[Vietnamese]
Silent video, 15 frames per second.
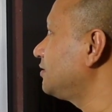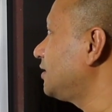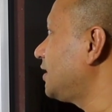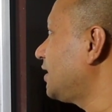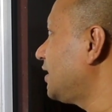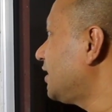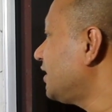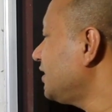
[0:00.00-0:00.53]

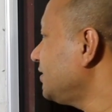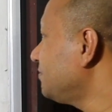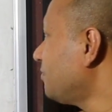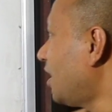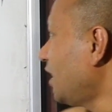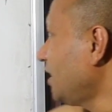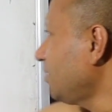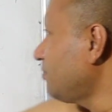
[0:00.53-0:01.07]
hai
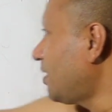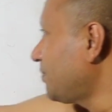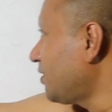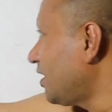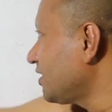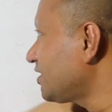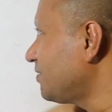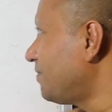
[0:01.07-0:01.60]
bal bầm
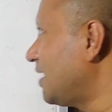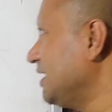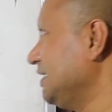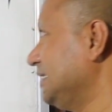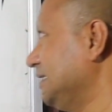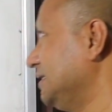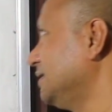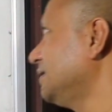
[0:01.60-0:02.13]
nol
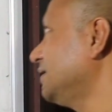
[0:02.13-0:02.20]
thay